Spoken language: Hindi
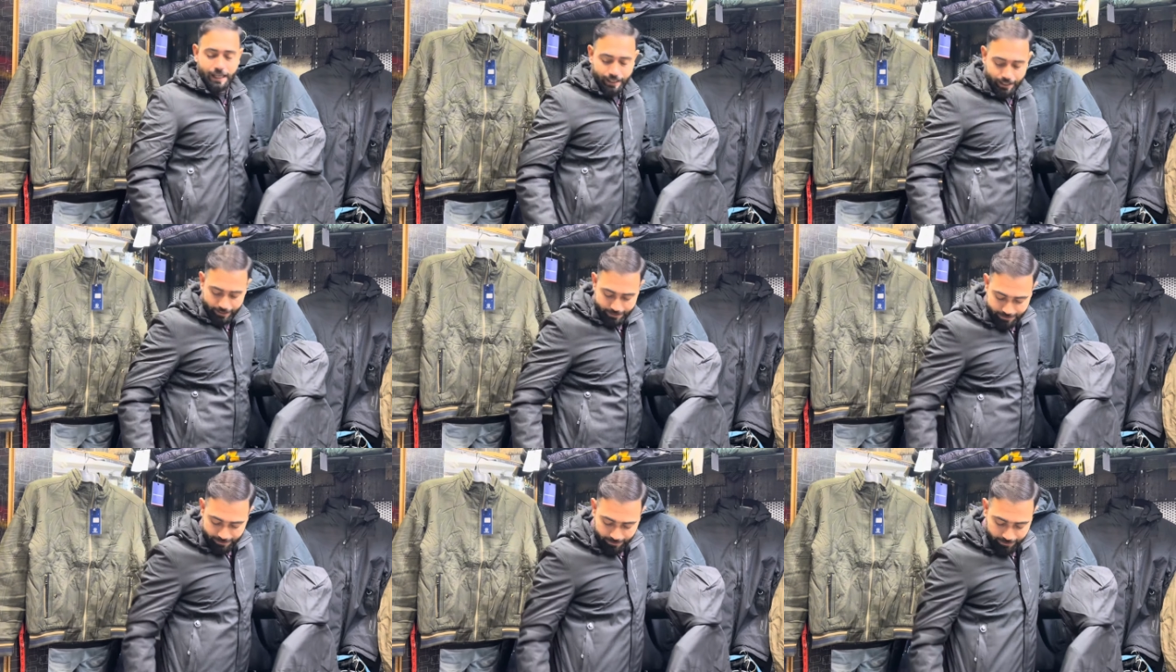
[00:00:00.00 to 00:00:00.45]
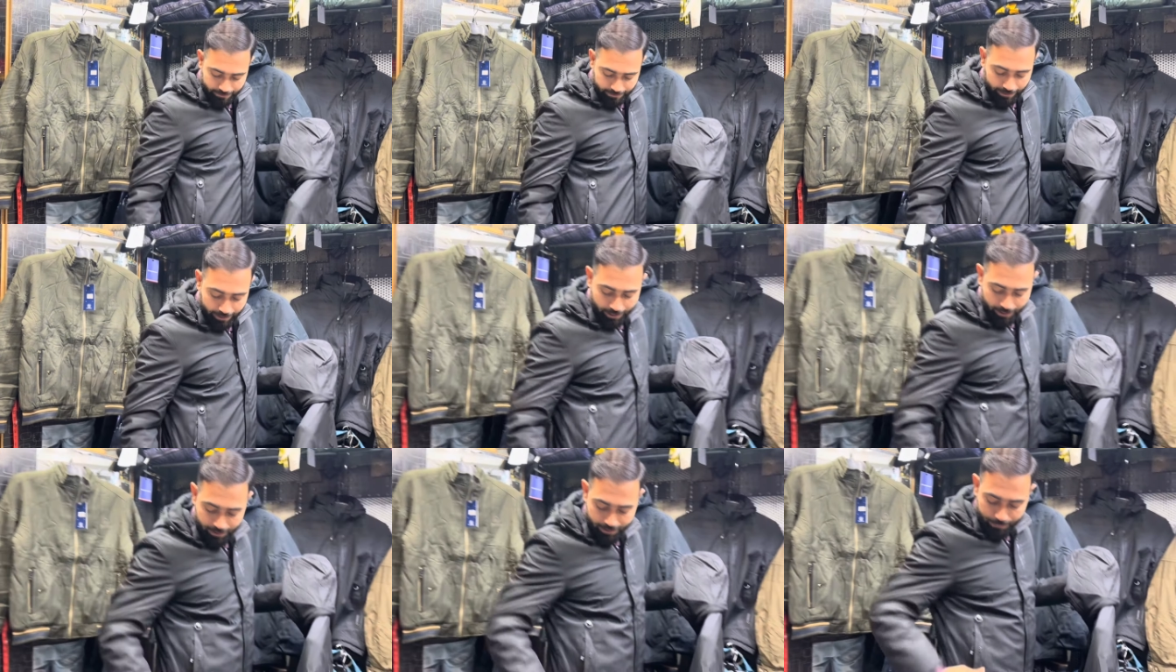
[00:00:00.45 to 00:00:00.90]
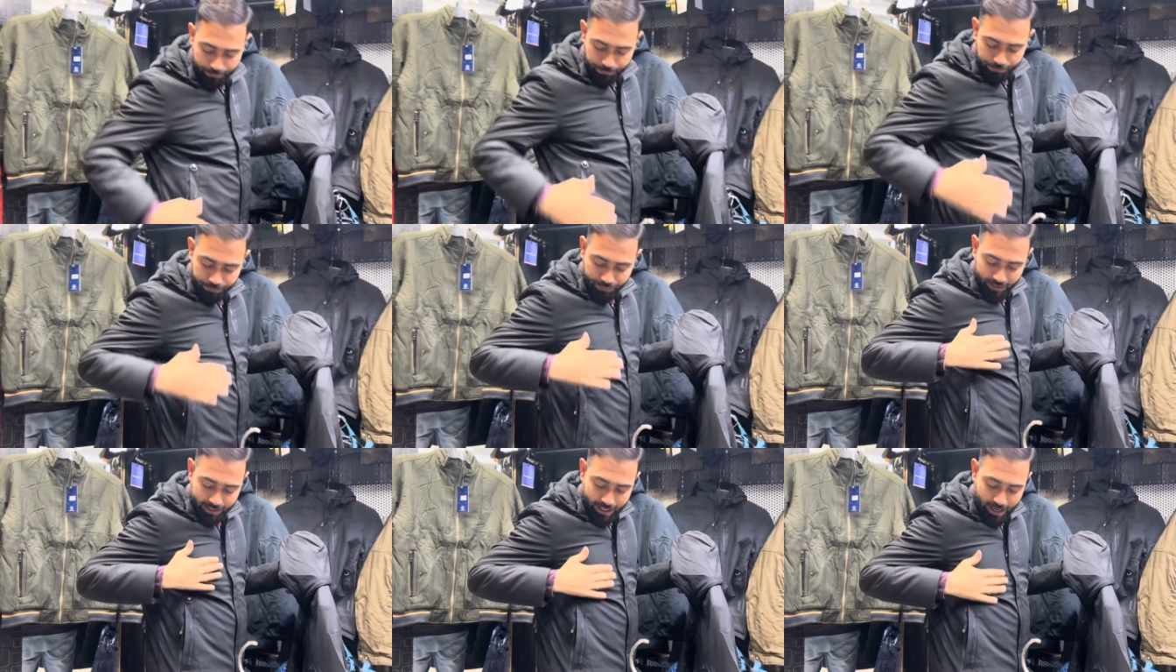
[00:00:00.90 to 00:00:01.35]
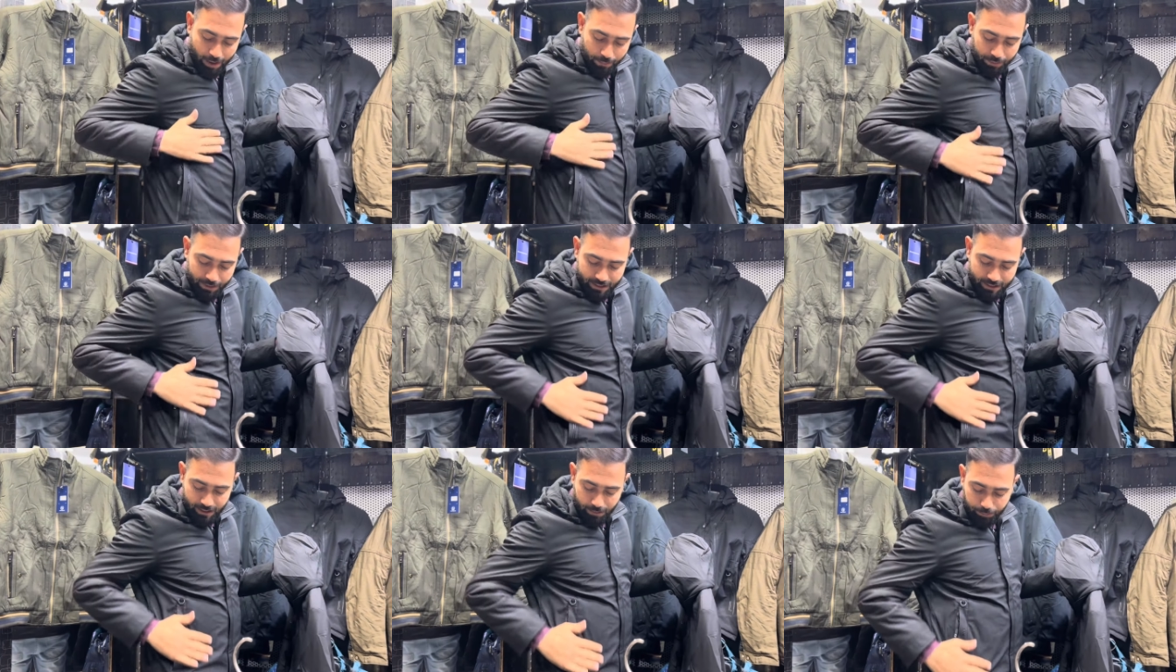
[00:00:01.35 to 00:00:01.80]
कर सकते हैं यहाँ पे
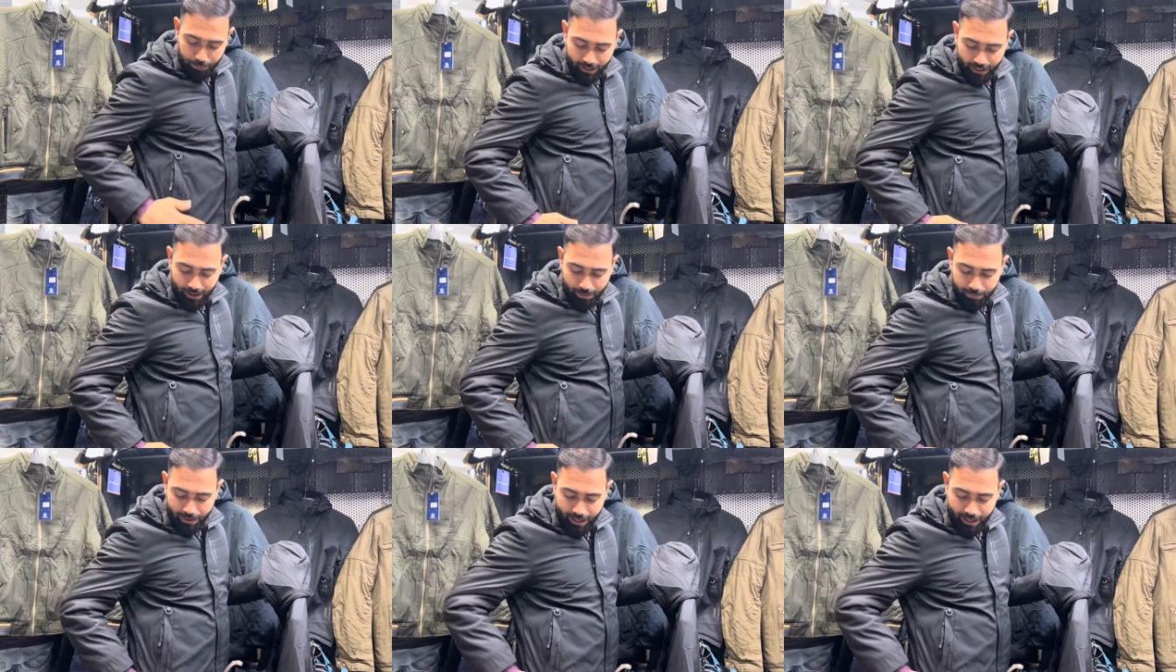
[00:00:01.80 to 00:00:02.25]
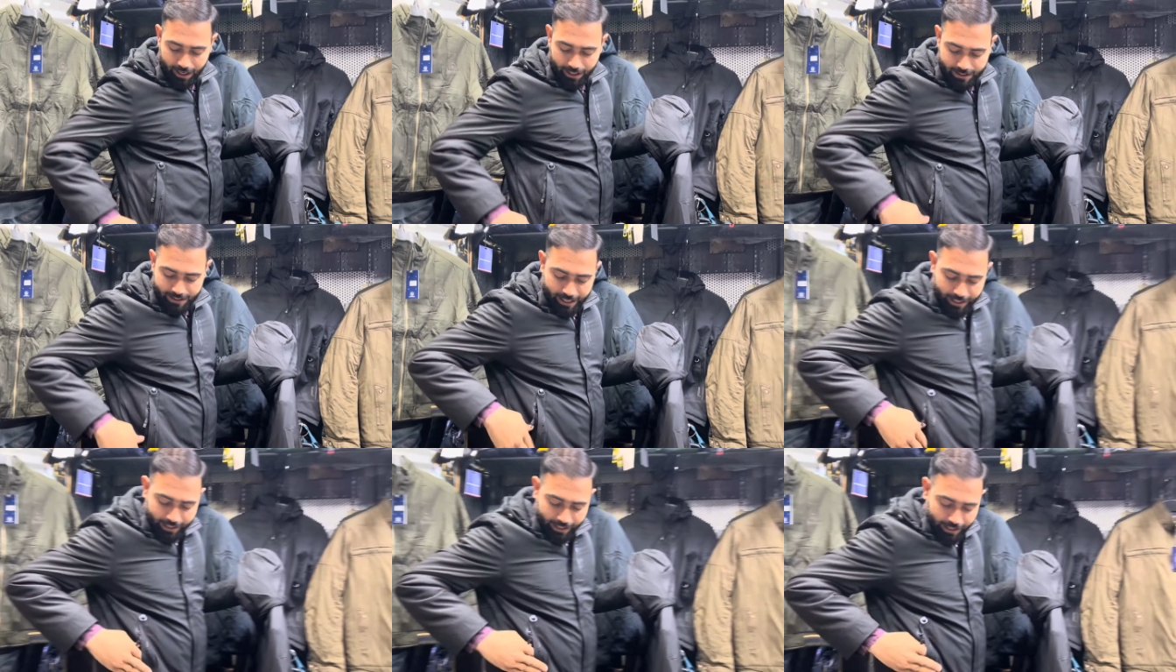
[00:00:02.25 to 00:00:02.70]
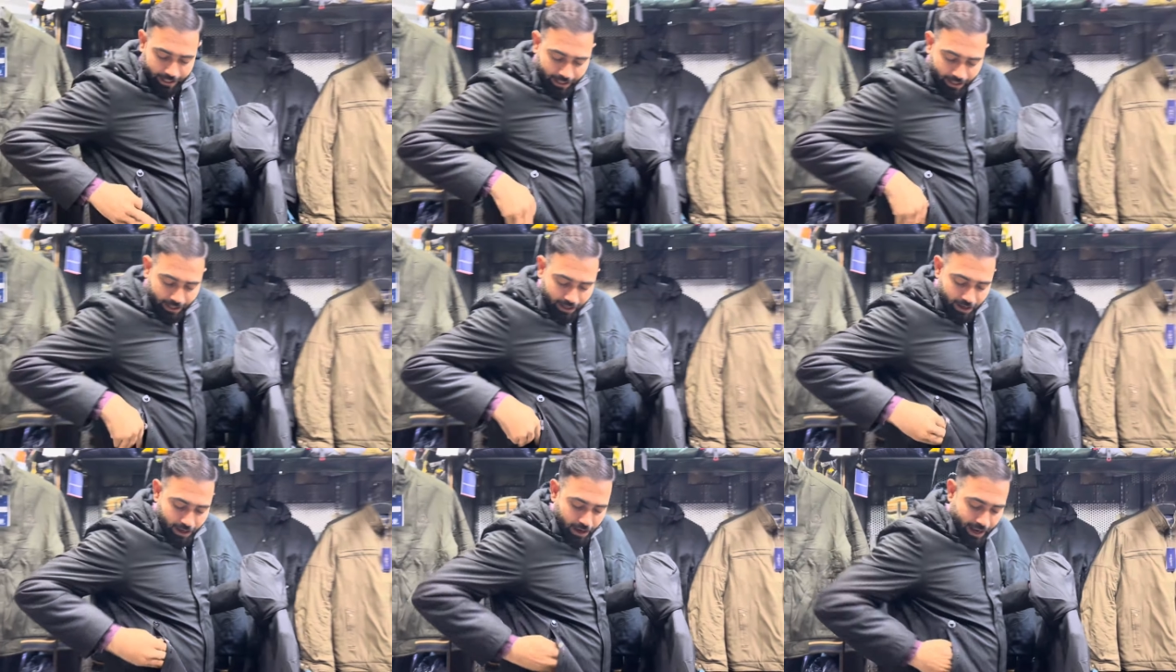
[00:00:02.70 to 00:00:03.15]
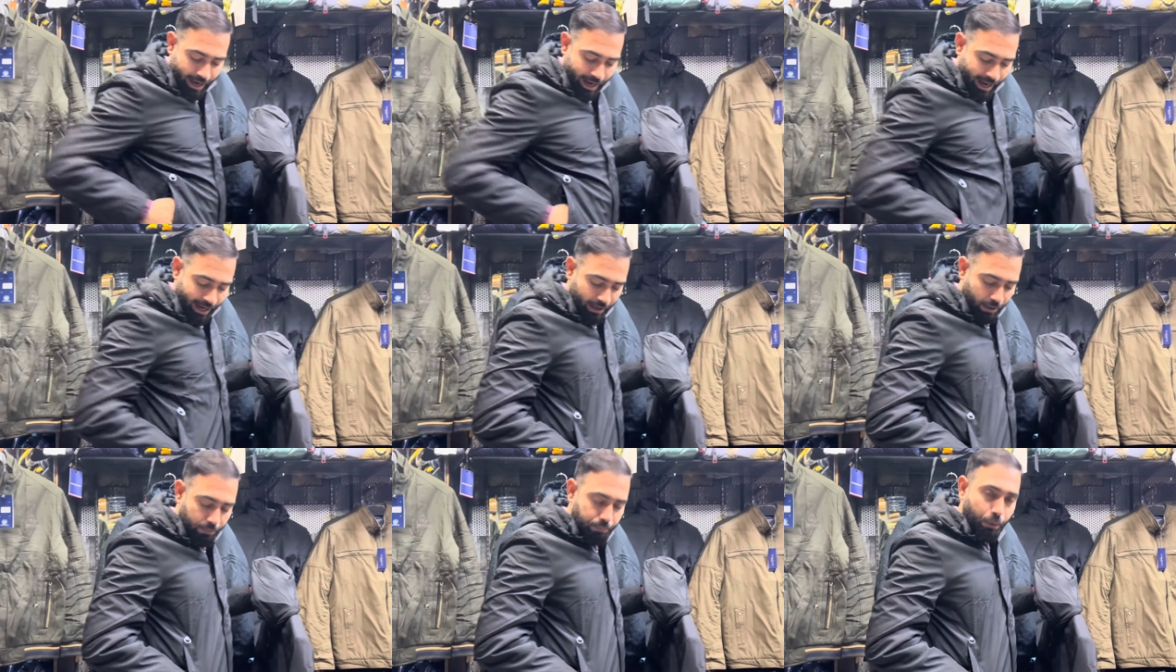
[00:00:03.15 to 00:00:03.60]
जिपिंग का मैार चेक करें
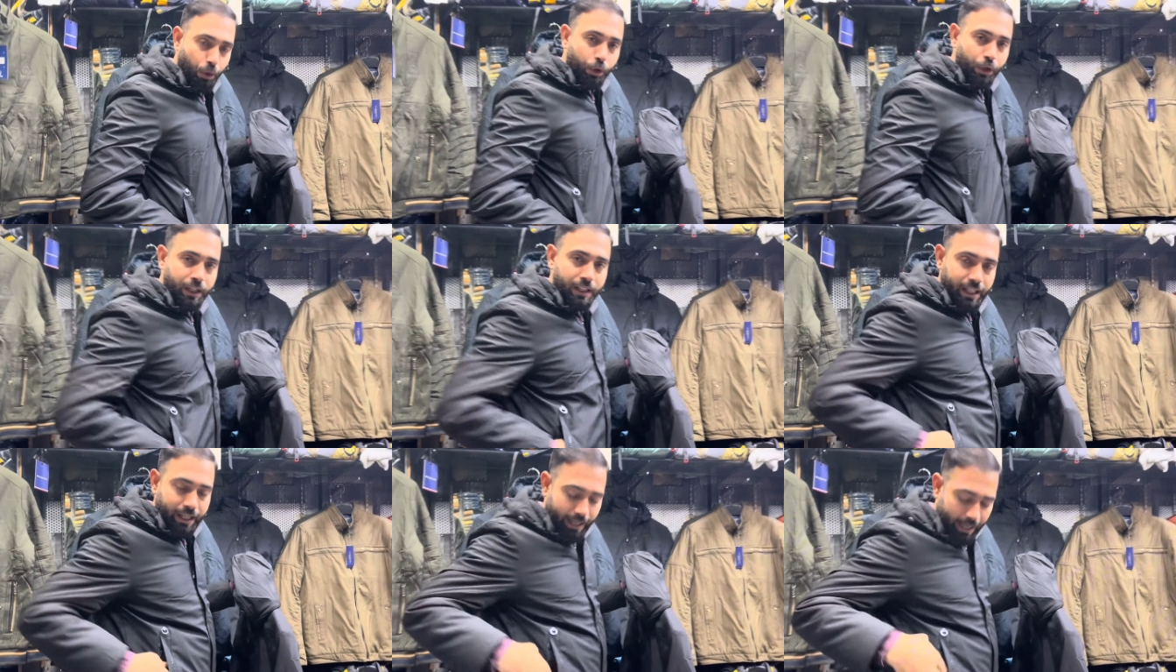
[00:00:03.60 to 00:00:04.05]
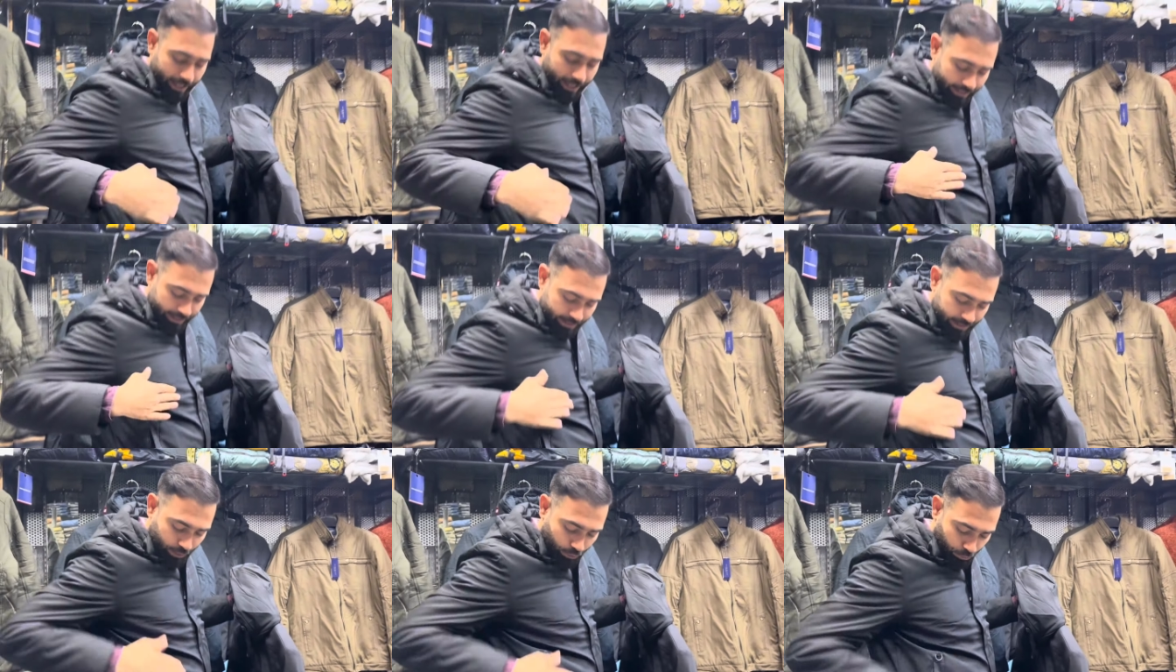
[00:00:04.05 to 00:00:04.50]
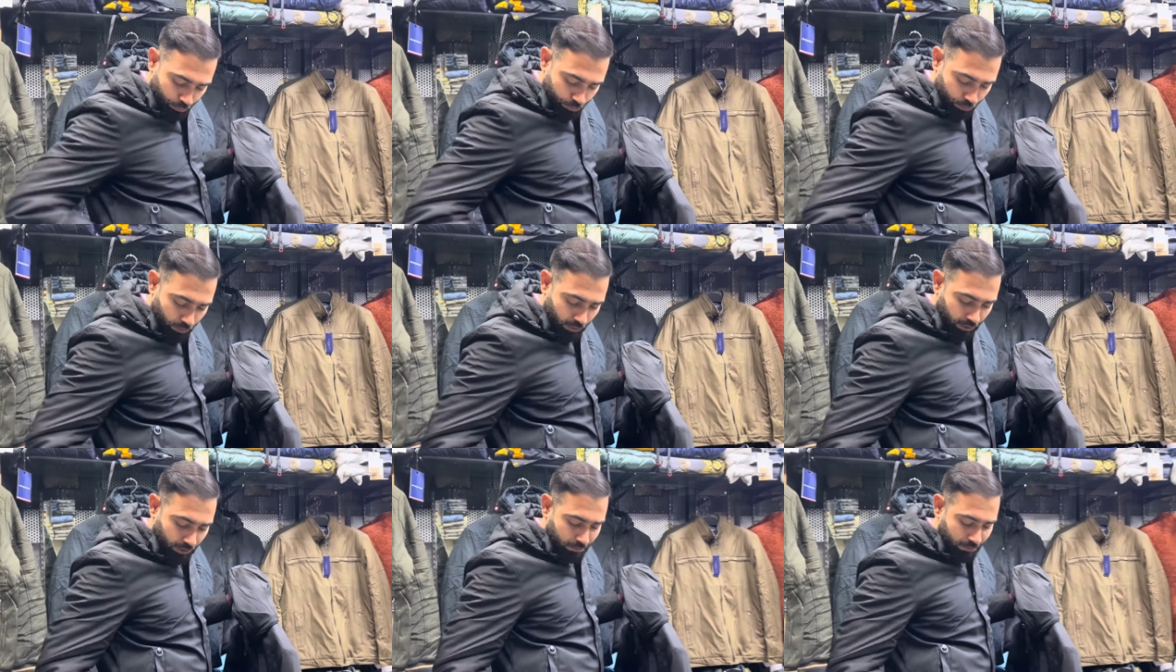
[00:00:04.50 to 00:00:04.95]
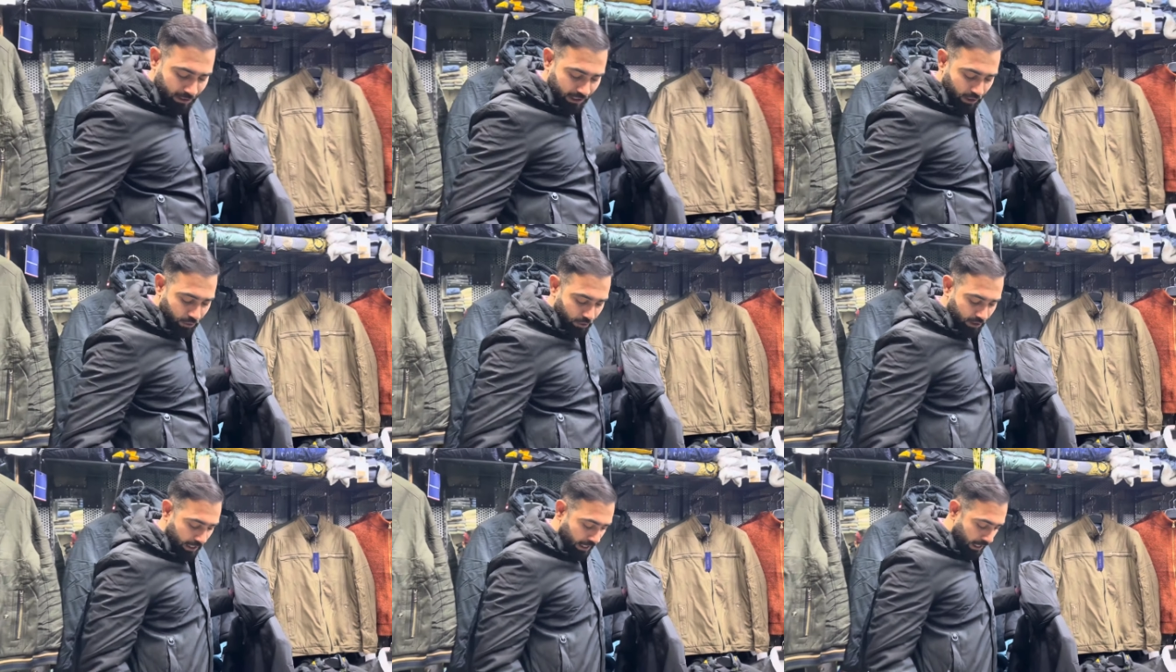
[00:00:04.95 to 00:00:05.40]
हैंड पॉकेट देखें कितनी खूबसूरत बनी
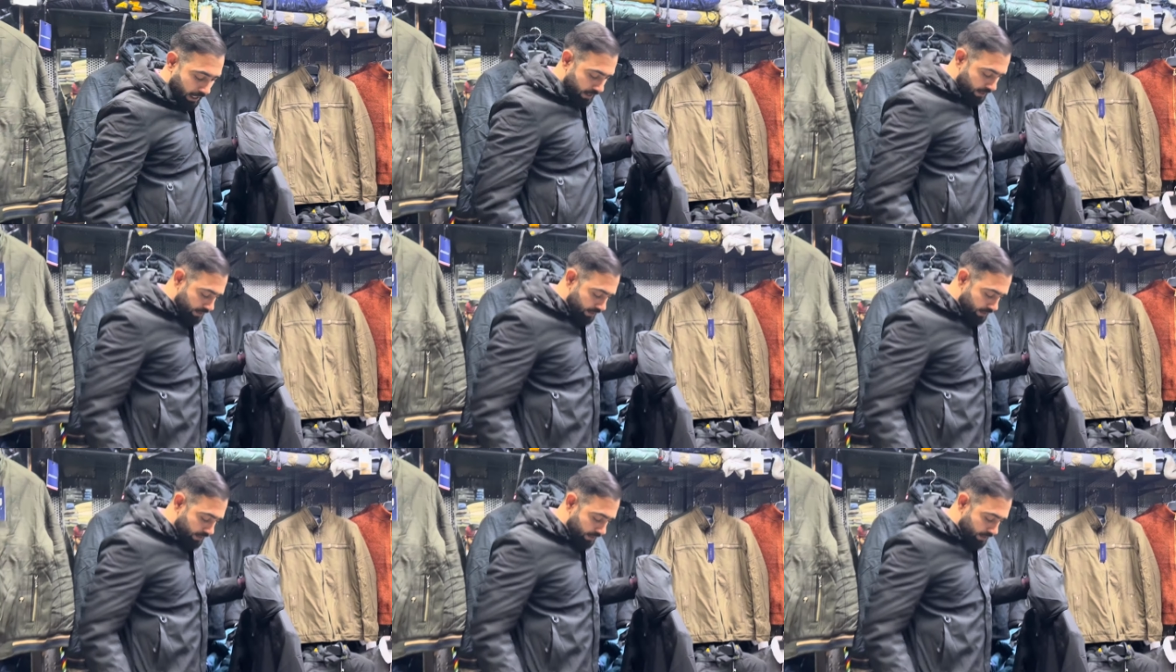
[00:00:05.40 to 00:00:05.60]
हुई है